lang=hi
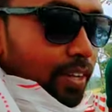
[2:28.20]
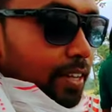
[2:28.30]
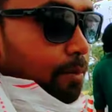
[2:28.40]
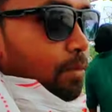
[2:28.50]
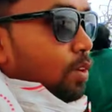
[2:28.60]
हुए
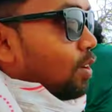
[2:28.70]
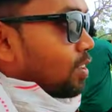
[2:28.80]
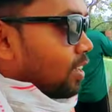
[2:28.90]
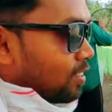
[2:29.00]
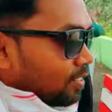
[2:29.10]
हैं
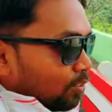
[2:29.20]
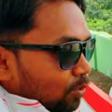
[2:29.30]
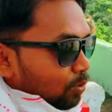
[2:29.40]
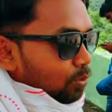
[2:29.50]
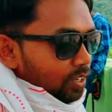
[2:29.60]
और यहाँ से
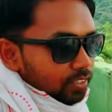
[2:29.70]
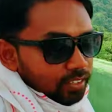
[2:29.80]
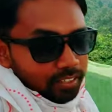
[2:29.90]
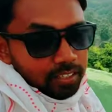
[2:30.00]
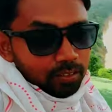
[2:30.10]
जो दो
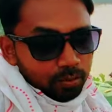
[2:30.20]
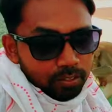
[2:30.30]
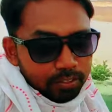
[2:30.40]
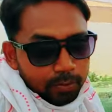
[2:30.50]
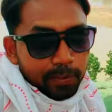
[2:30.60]
नदी दो
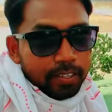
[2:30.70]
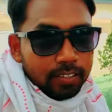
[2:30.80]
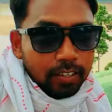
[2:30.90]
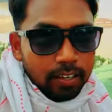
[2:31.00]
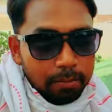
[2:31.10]
नदियों का
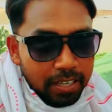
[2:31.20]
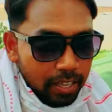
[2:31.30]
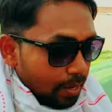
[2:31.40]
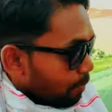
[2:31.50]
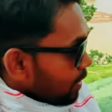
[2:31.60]
संगम है
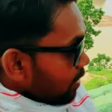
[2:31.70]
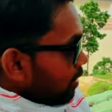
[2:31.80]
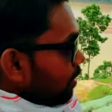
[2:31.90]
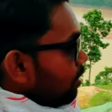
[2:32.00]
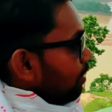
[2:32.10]
यहाँ पर
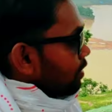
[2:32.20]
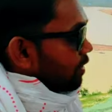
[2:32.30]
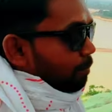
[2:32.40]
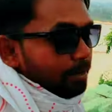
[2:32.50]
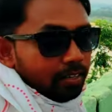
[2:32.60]
और
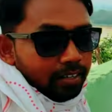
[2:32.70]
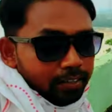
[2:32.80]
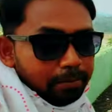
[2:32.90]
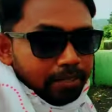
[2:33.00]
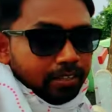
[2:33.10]
ये मेन
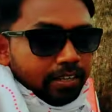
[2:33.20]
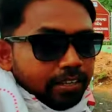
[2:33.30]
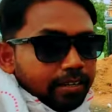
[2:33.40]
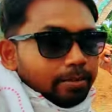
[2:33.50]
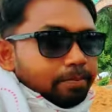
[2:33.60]
गेट मंदिर
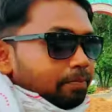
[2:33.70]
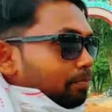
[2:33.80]
का